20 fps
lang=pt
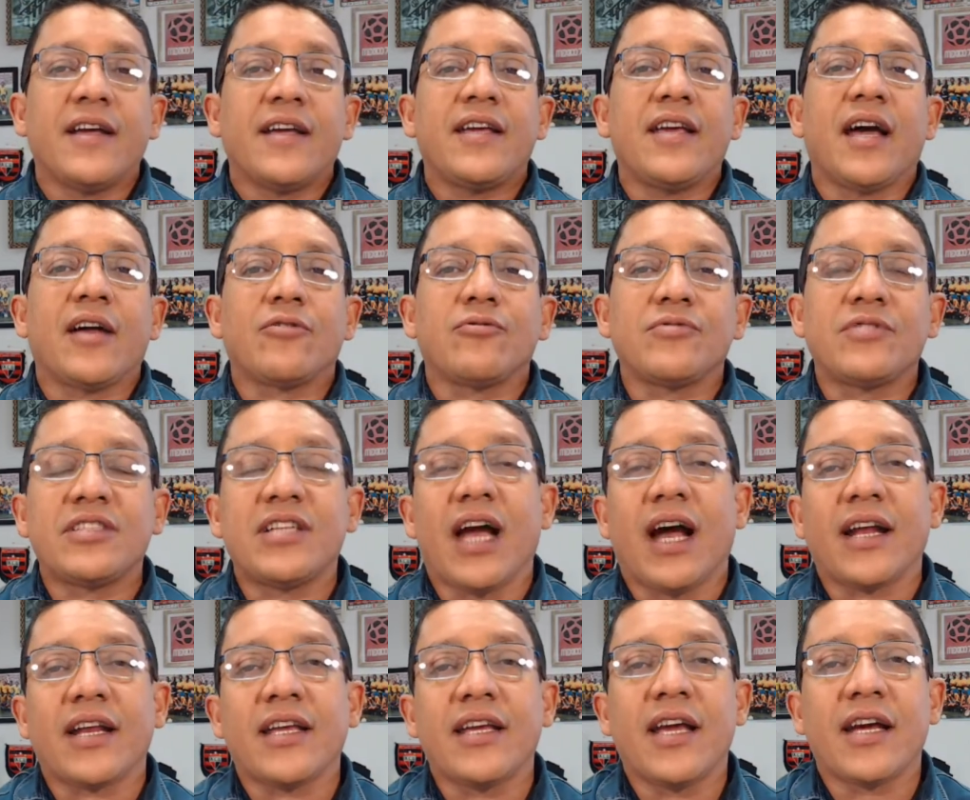e
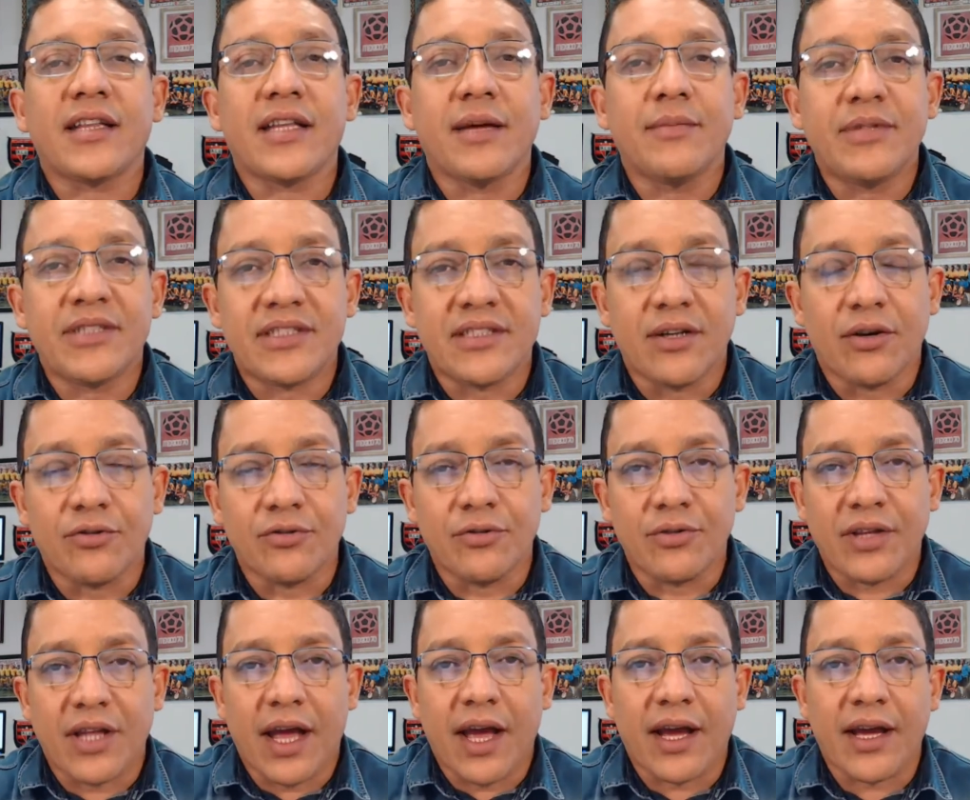anunciaria a demissão do
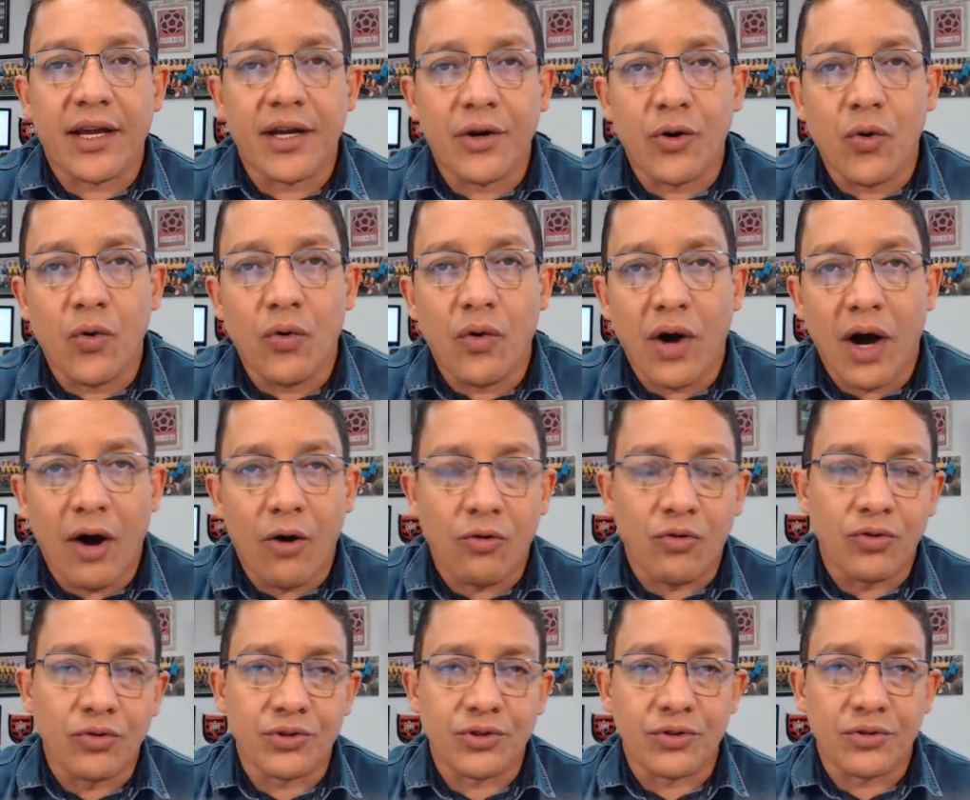técnico
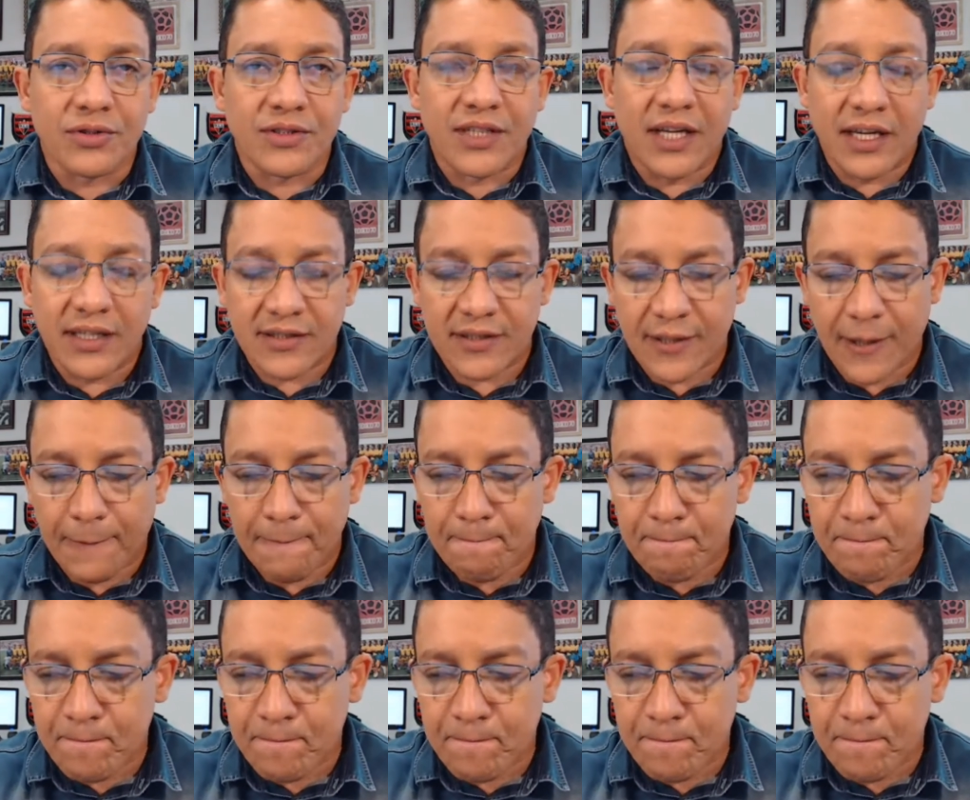Augusto César.